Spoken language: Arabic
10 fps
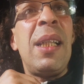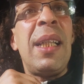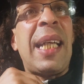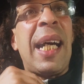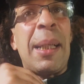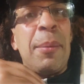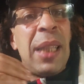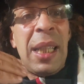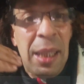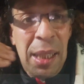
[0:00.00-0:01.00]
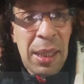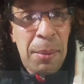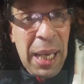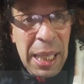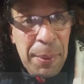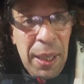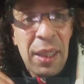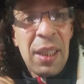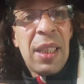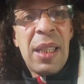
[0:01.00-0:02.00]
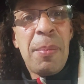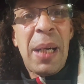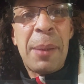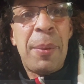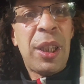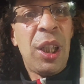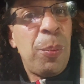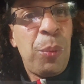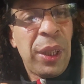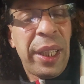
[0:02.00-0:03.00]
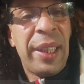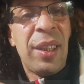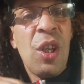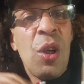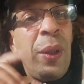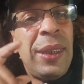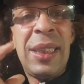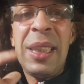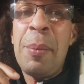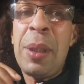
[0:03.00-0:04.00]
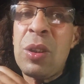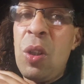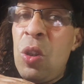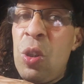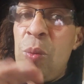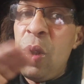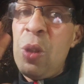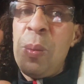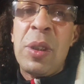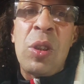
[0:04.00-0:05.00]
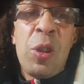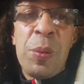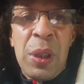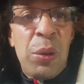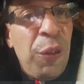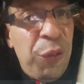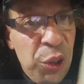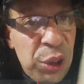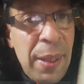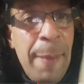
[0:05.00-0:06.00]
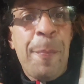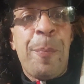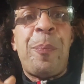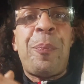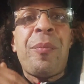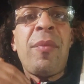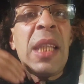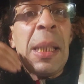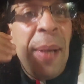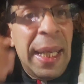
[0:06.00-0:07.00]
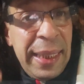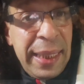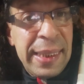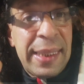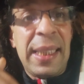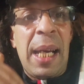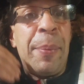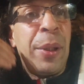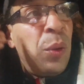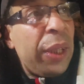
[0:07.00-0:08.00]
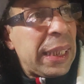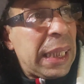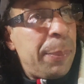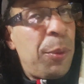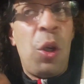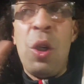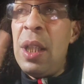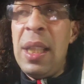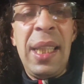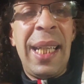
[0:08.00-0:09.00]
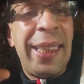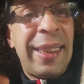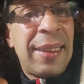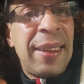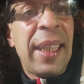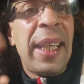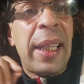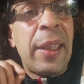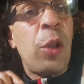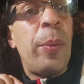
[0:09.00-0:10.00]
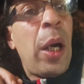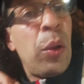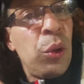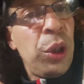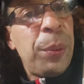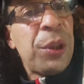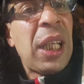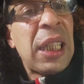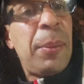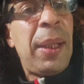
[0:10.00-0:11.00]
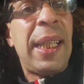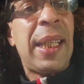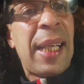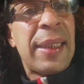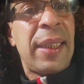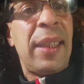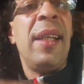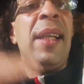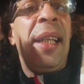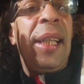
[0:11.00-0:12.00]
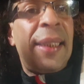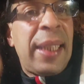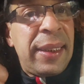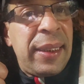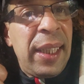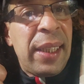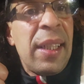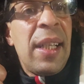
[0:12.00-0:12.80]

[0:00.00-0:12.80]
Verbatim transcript: الكرم ديال المغاربه المغاربه كيحبوا الخير وهاد السيده ما كتقول لكم والو ما كتقول لكمش عطوني الفلوس بحال ديك النصابين اللي كيطلبوا لا انا هذا سي دقيقه لكم عاونوني باش نخدم على راسي حيت كدير